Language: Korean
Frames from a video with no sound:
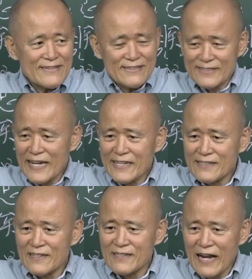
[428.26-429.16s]

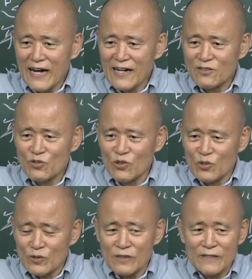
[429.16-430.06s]
새끼들을 낳아가지고
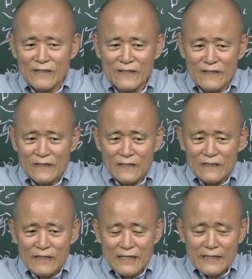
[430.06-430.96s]
어?
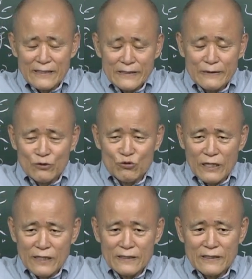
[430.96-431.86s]
이게
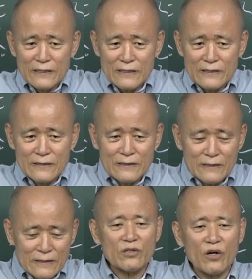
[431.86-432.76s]
누구야? 그 이,
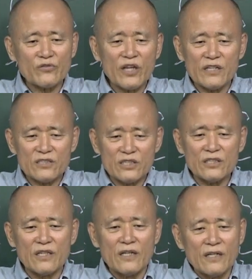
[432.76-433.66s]
이
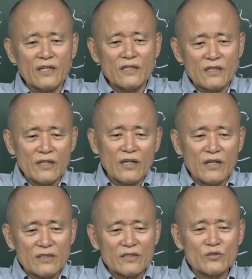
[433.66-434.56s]
건태리진
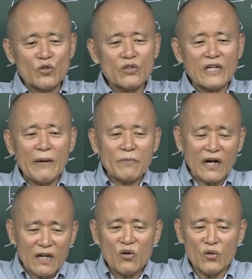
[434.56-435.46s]
손감
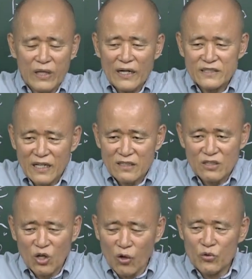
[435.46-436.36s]
강곤 할때
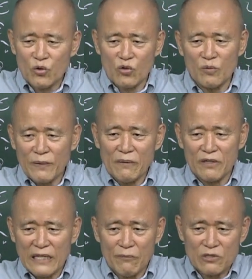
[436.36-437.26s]
그 건곤을
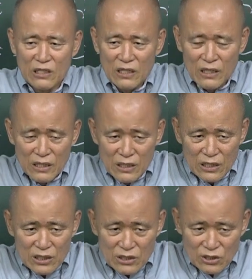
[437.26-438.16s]
빼면 나머지
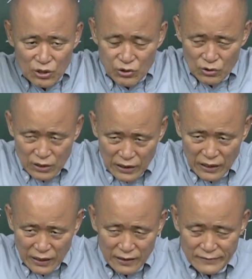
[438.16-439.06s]
여섯
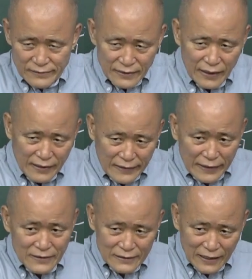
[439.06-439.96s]
개
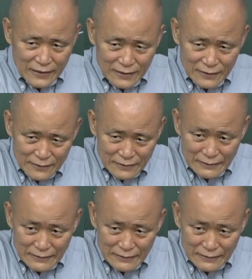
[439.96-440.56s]
아들 딸이